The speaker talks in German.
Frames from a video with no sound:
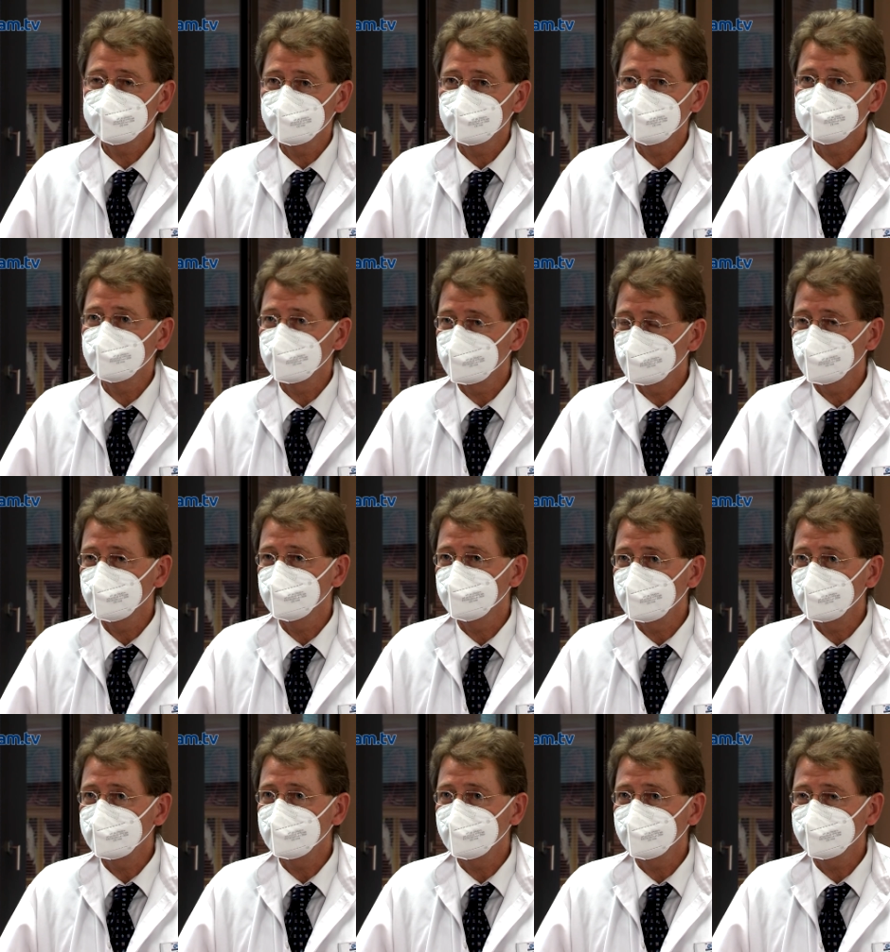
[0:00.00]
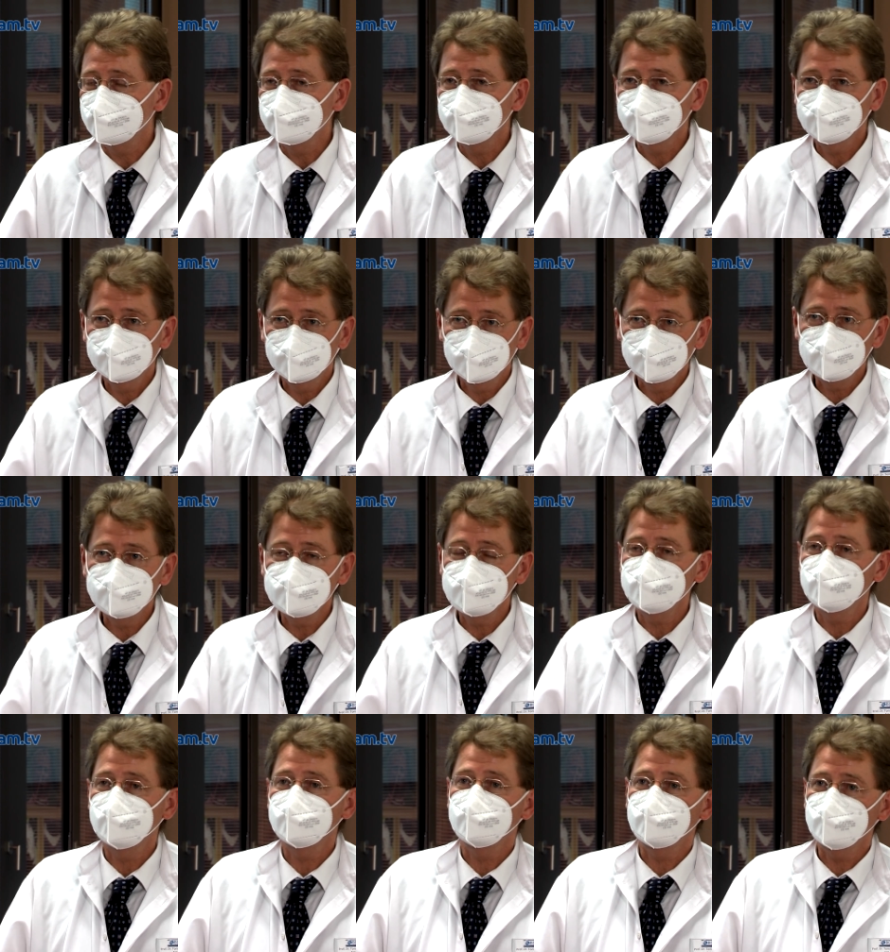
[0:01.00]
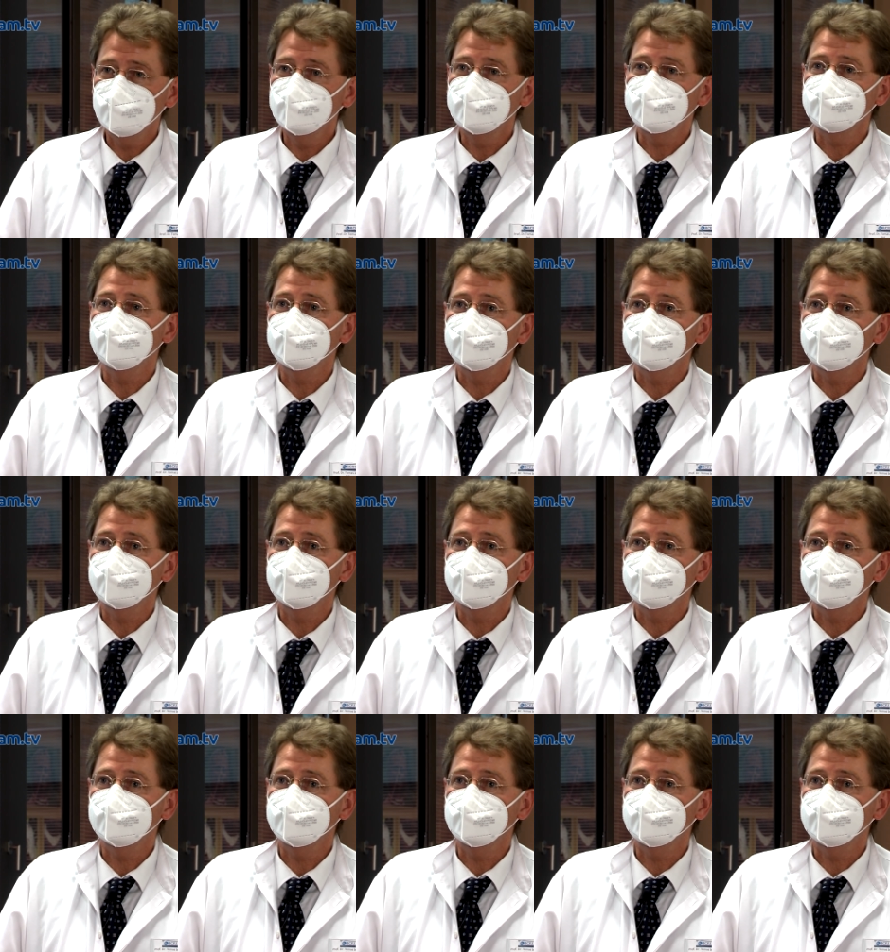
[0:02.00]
Es gibt immer noch eine Menge andere, um die sich auch gekümmert